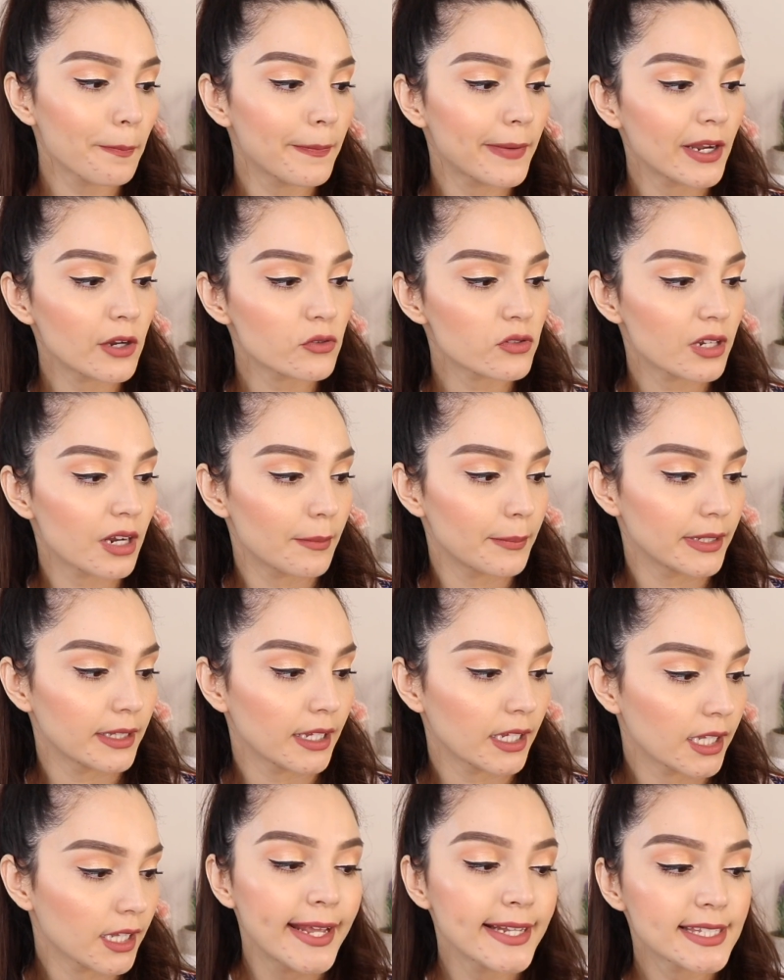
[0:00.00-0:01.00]
menos de la
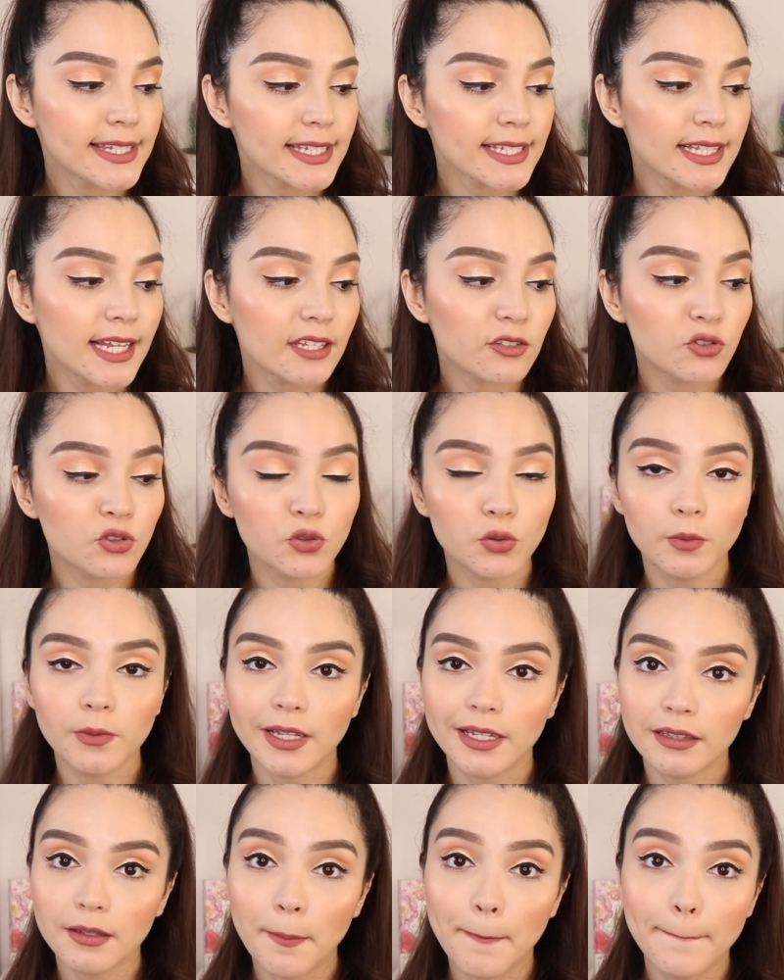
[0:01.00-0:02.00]
mitad. Esta es la
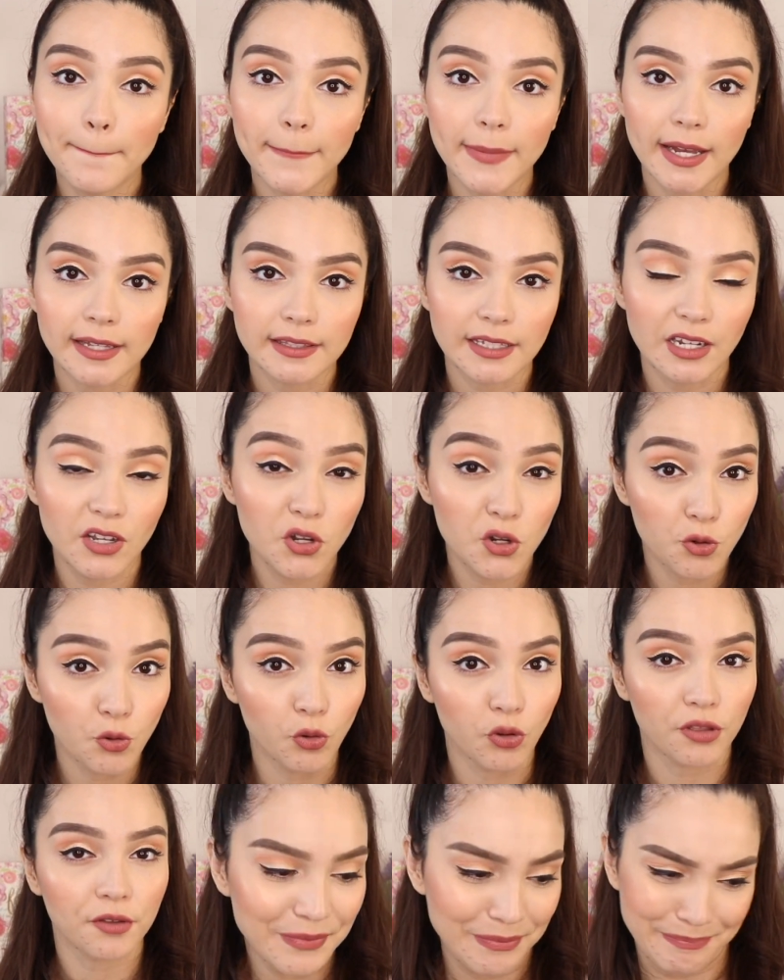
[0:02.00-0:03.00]
Trublen Matte
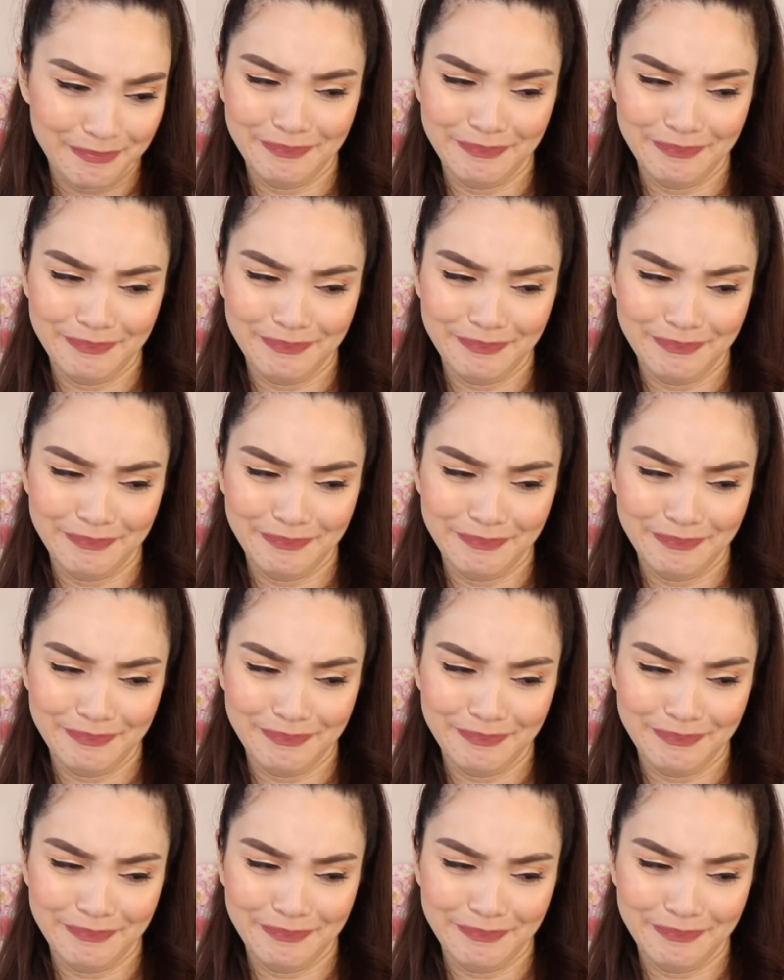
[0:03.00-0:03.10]
Nude.